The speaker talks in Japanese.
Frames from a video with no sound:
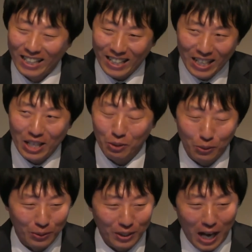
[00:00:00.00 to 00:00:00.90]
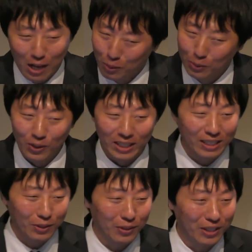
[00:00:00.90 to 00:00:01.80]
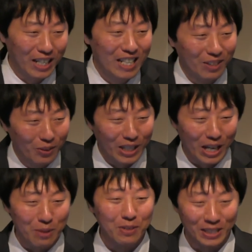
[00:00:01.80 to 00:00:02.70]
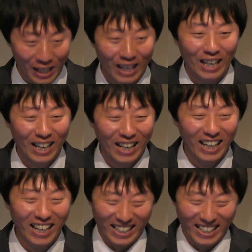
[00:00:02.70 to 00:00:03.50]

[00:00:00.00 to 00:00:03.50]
意外と韓国語はちょっとできない時がありますねそうですか